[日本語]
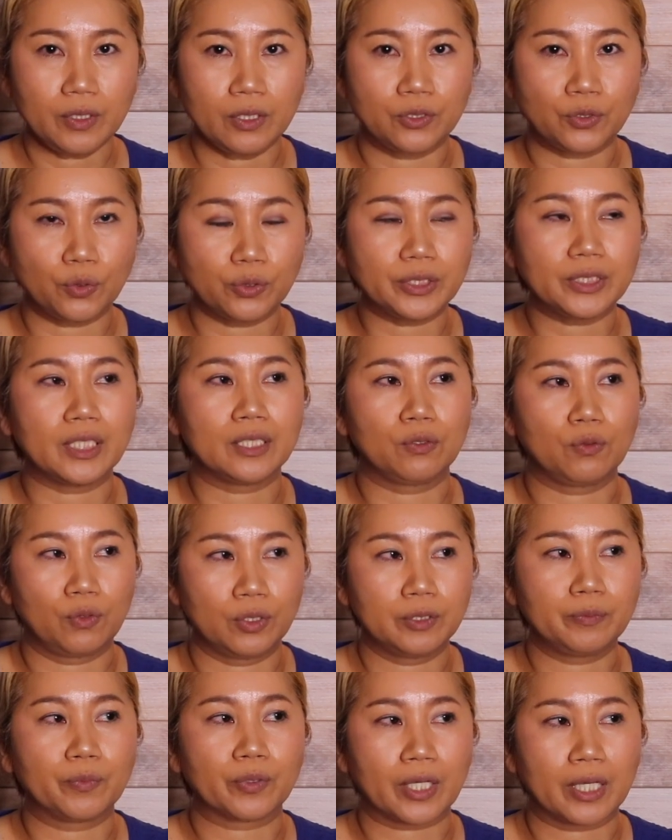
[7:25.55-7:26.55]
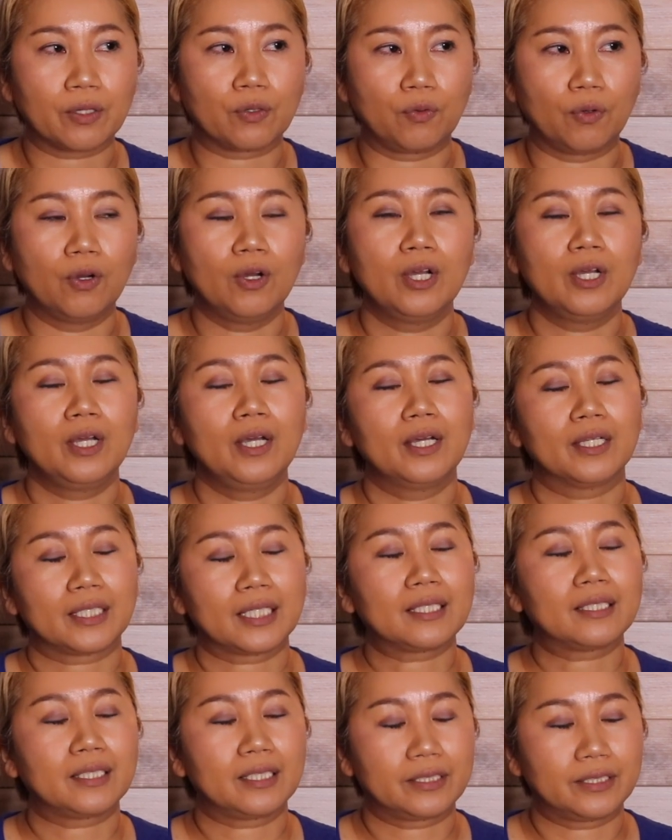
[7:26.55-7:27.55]
そちらの方にも結構
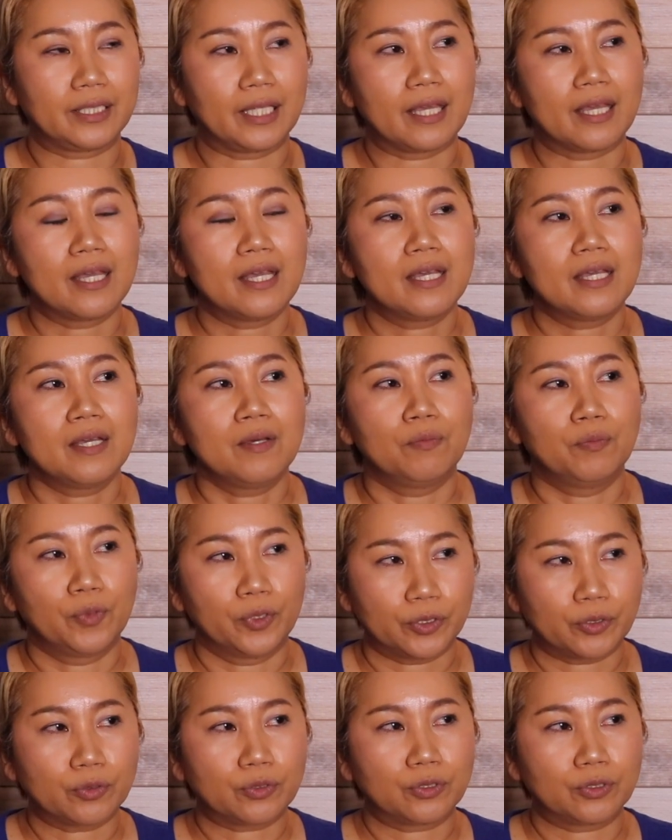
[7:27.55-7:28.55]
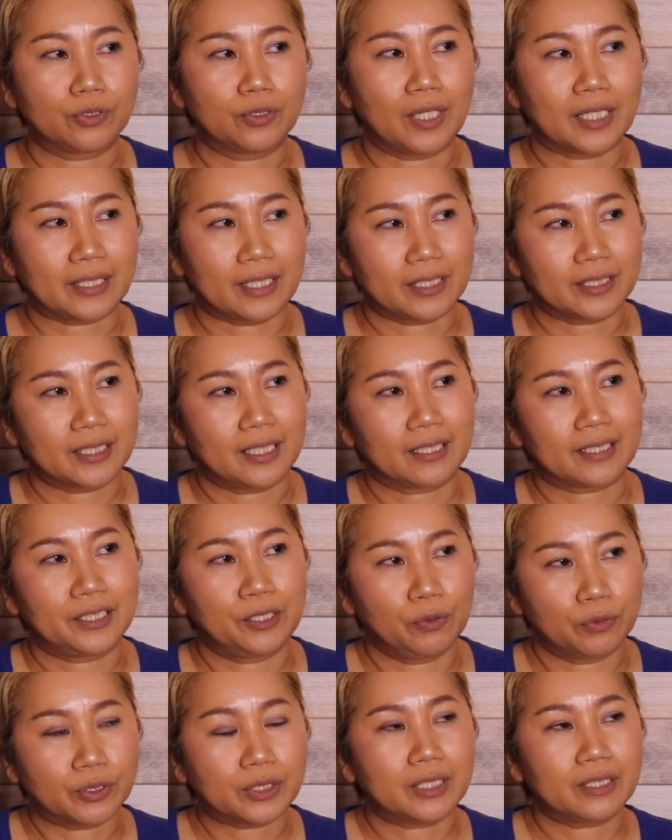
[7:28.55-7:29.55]
ただですねもう一つ私が
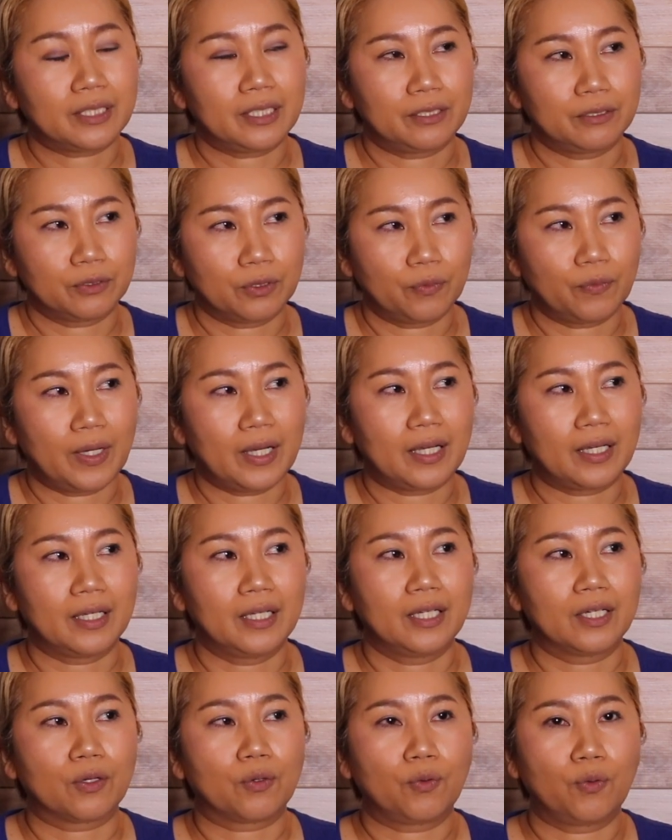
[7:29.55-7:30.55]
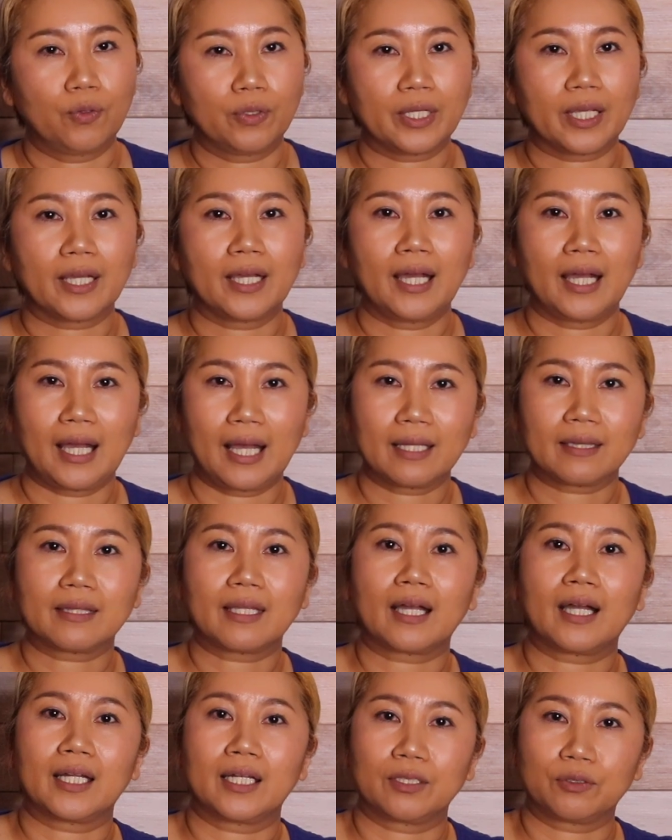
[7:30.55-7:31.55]
気をつけてるのはこれがあっ
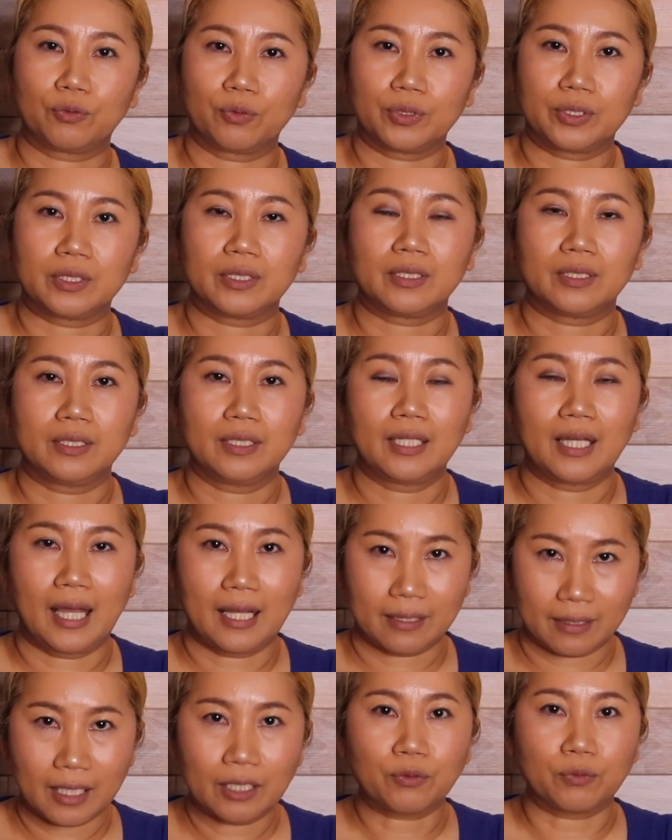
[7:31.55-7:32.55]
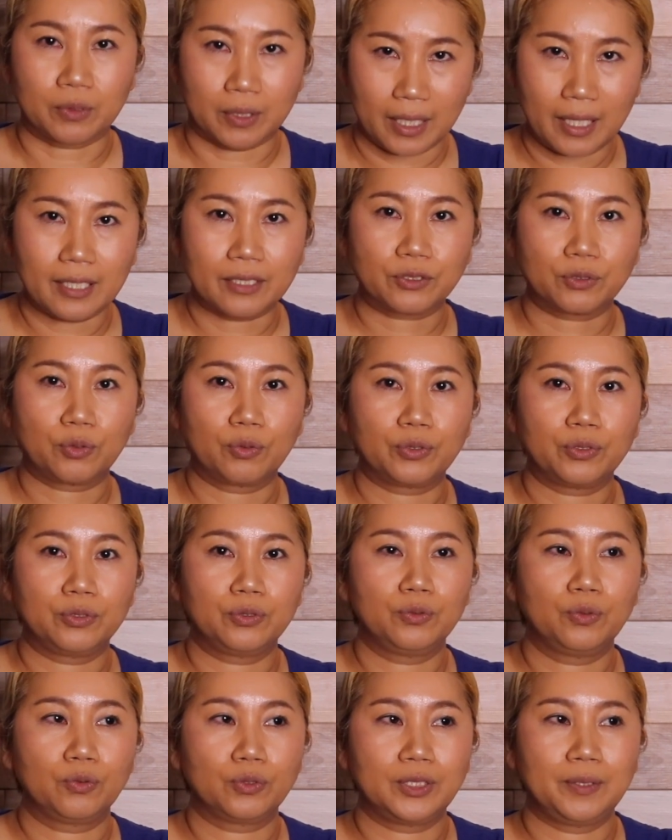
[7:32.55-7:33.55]
たからといってあったのでそうい
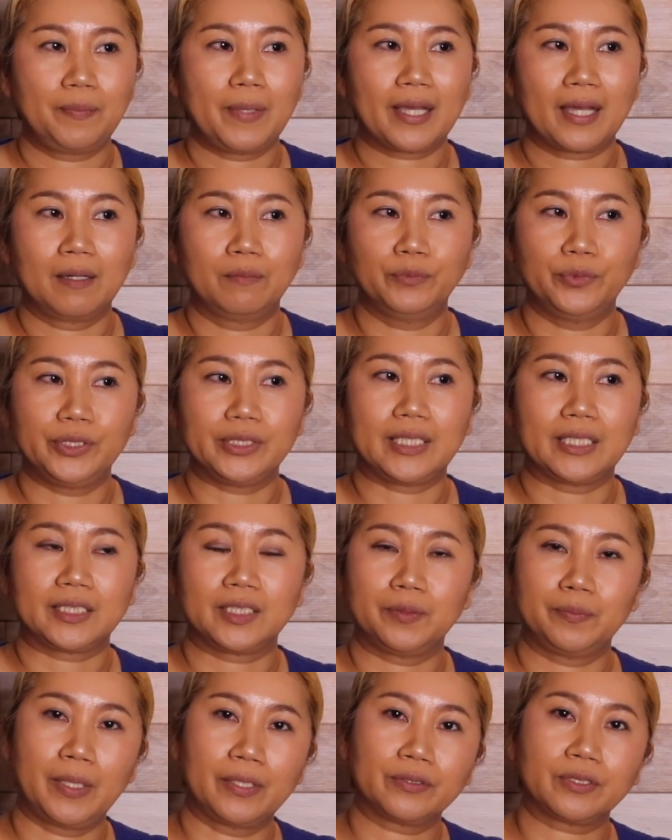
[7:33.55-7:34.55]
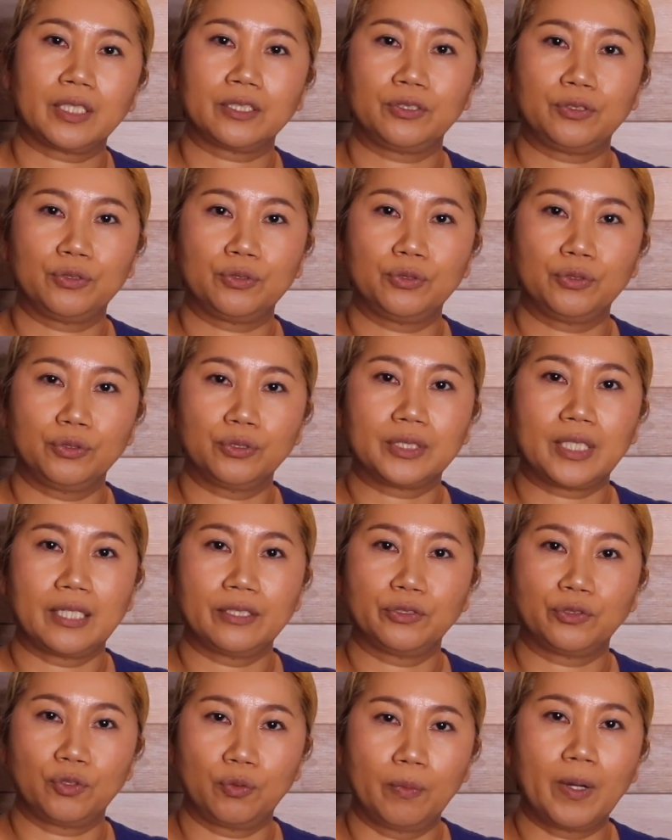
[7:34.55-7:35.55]
うのに目が向いてしまうっていう
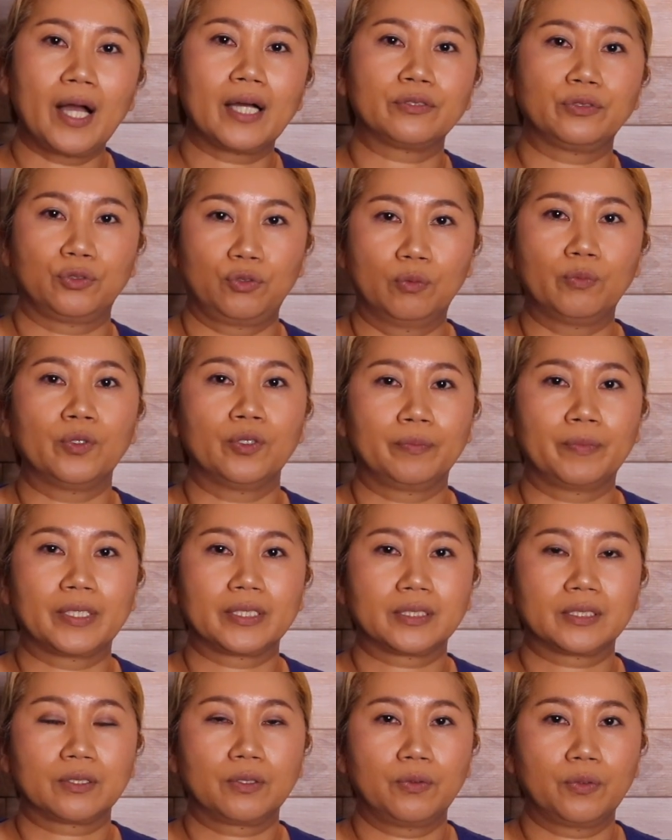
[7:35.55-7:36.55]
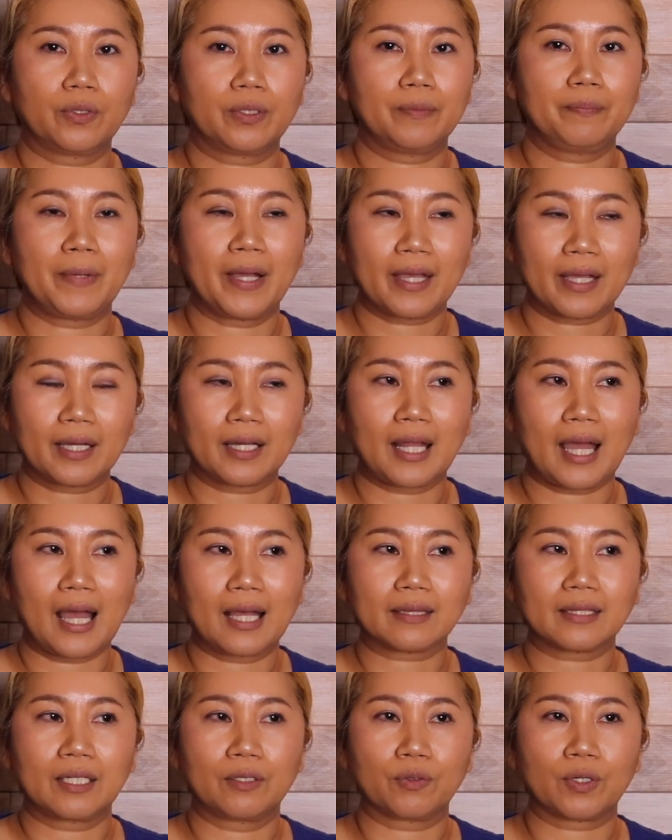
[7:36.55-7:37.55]
現状もあると思いますこれ前から
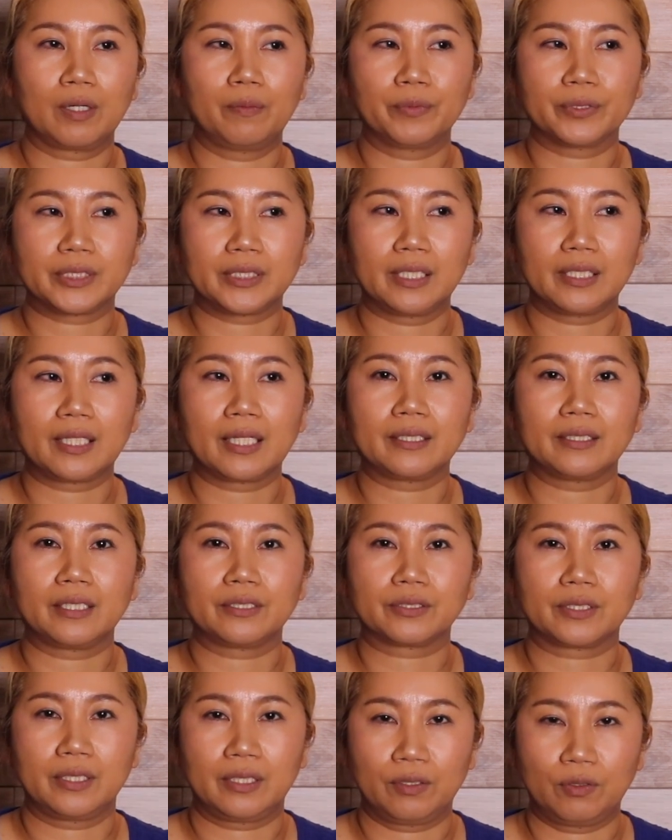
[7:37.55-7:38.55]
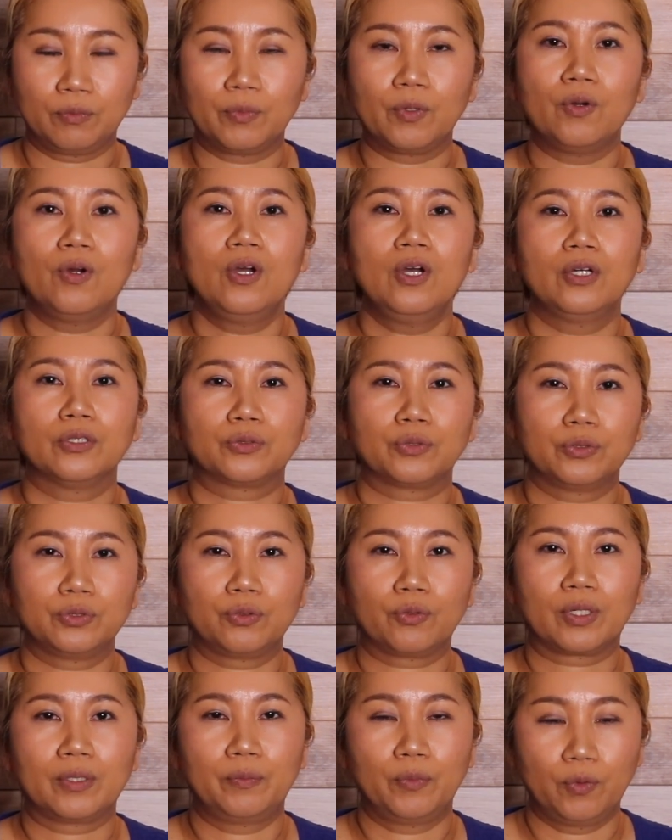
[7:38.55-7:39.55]
あったのかもしれないんですけれどもそういう
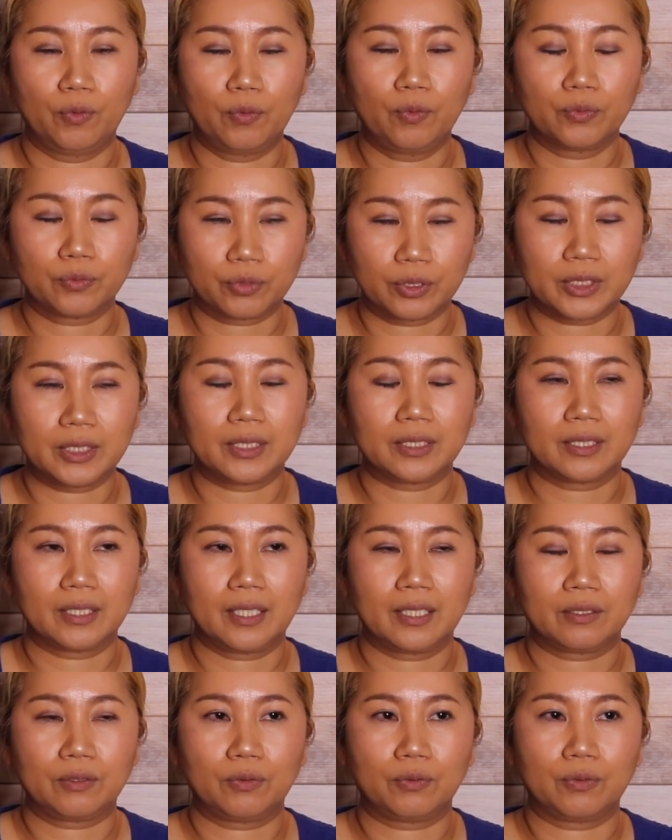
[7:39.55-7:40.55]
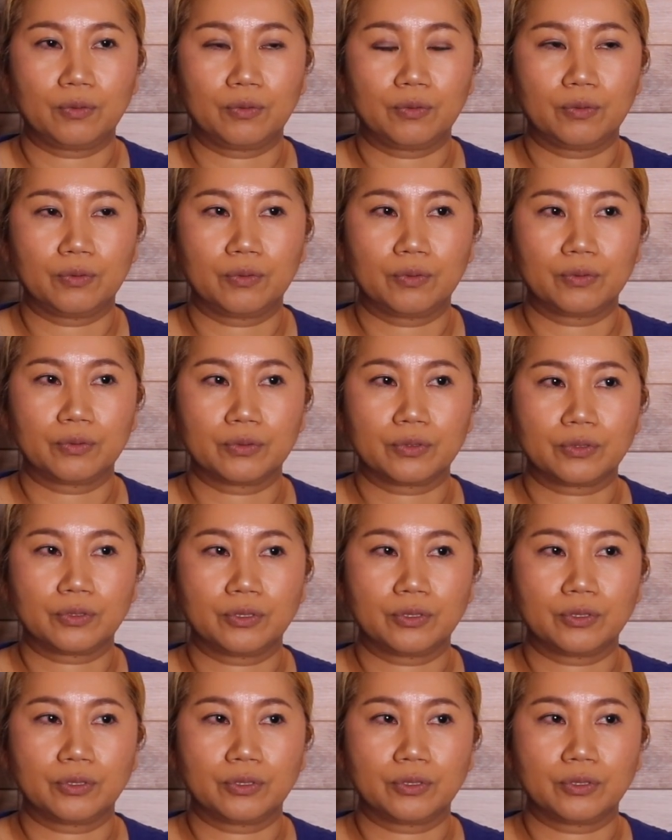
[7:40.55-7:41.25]
のがもう本当に、えーと、